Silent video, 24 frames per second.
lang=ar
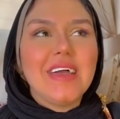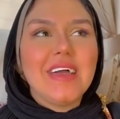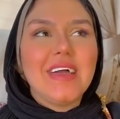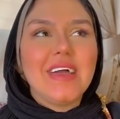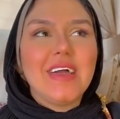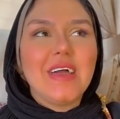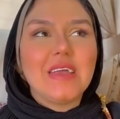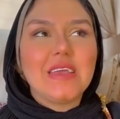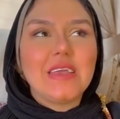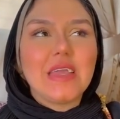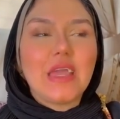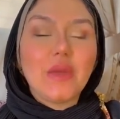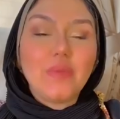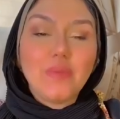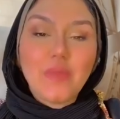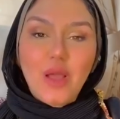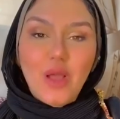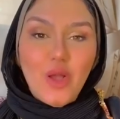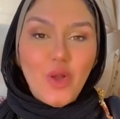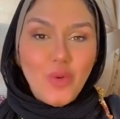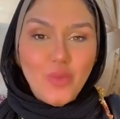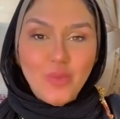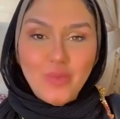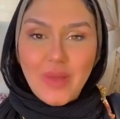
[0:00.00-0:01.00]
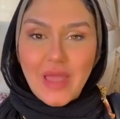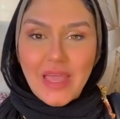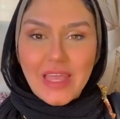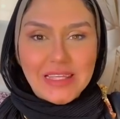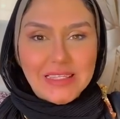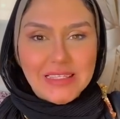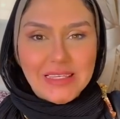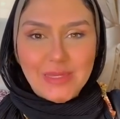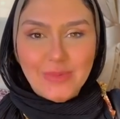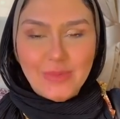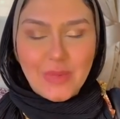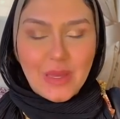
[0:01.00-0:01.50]
آه، يا اما حب
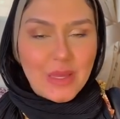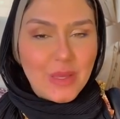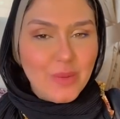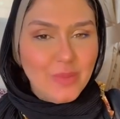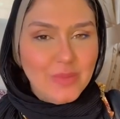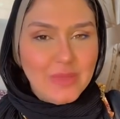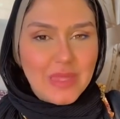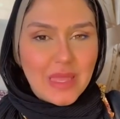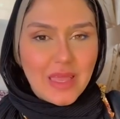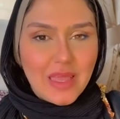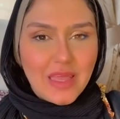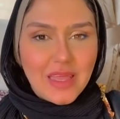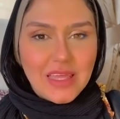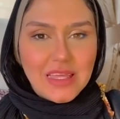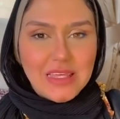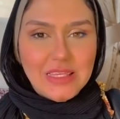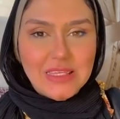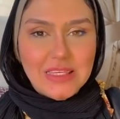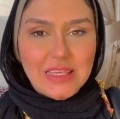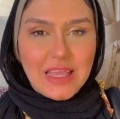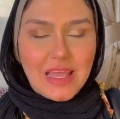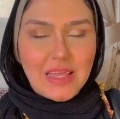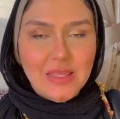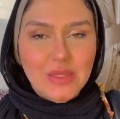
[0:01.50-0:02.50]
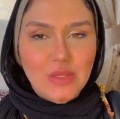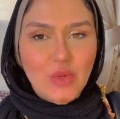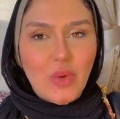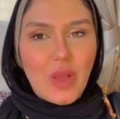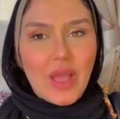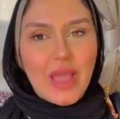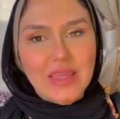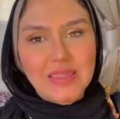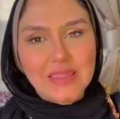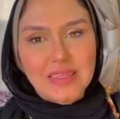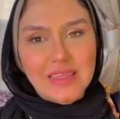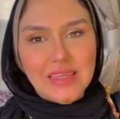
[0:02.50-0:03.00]
قديم هيبدا يعني
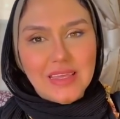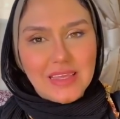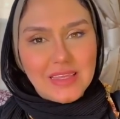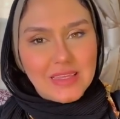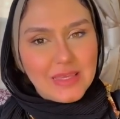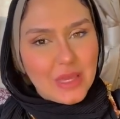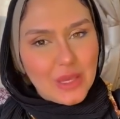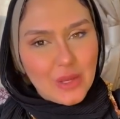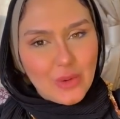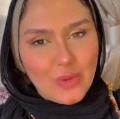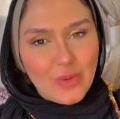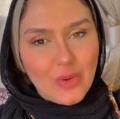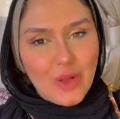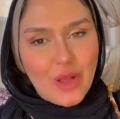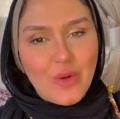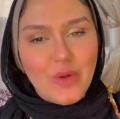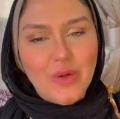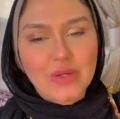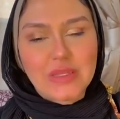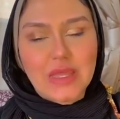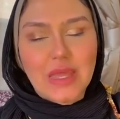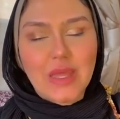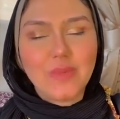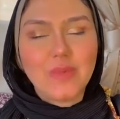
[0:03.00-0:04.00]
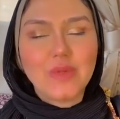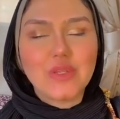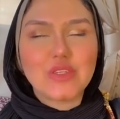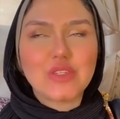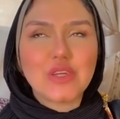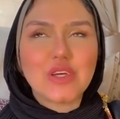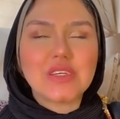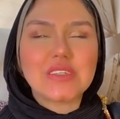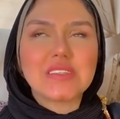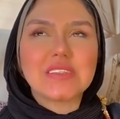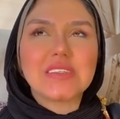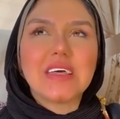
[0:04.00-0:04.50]
يعاد احيائه او هتقابل
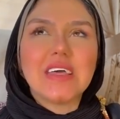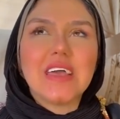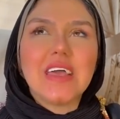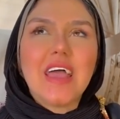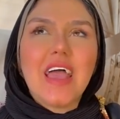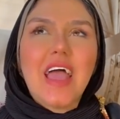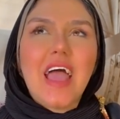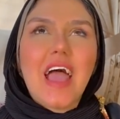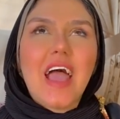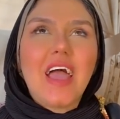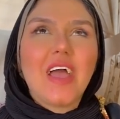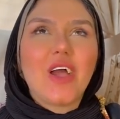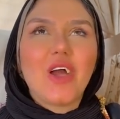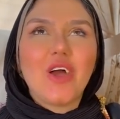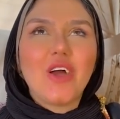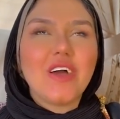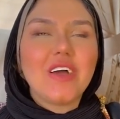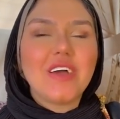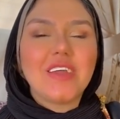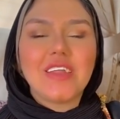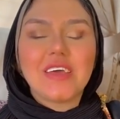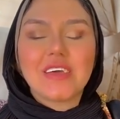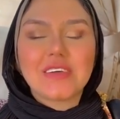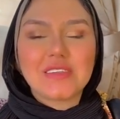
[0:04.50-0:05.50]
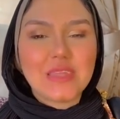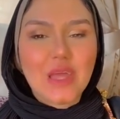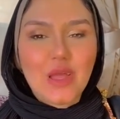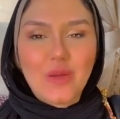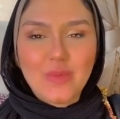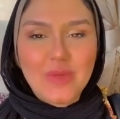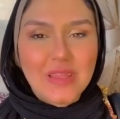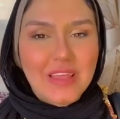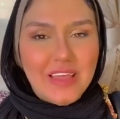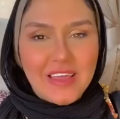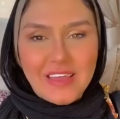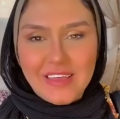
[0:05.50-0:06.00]
شخص هيغير لك
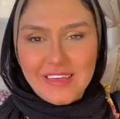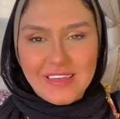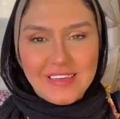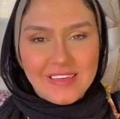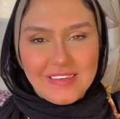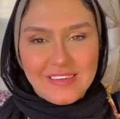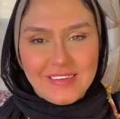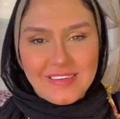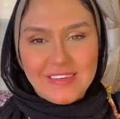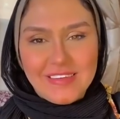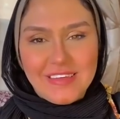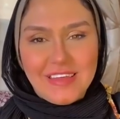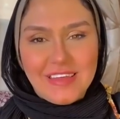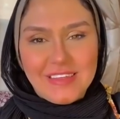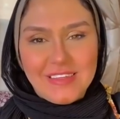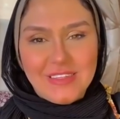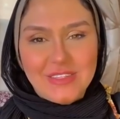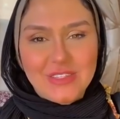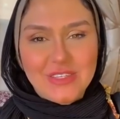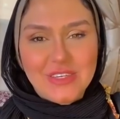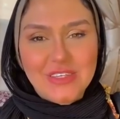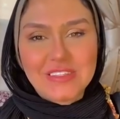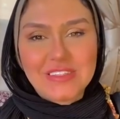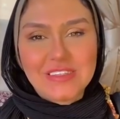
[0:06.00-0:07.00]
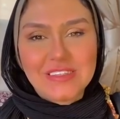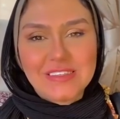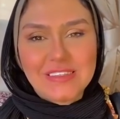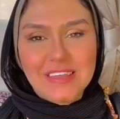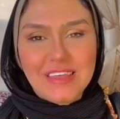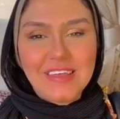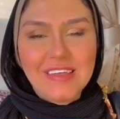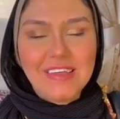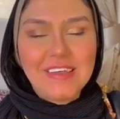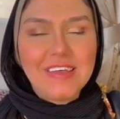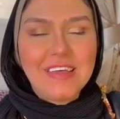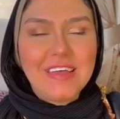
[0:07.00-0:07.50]
طعم الحياه يعني الشخص
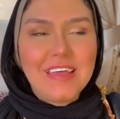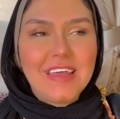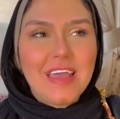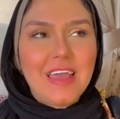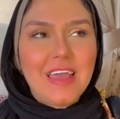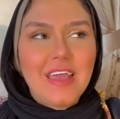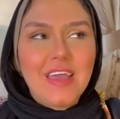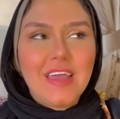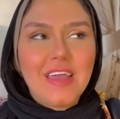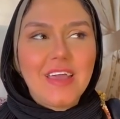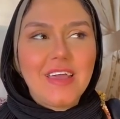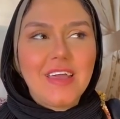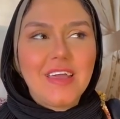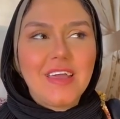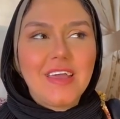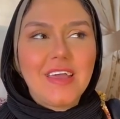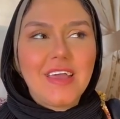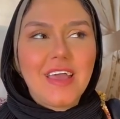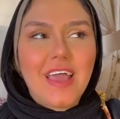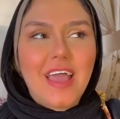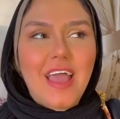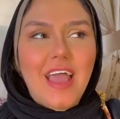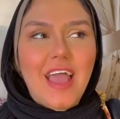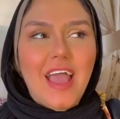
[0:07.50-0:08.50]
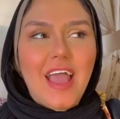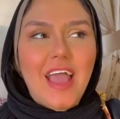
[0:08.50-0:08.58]
ده آه،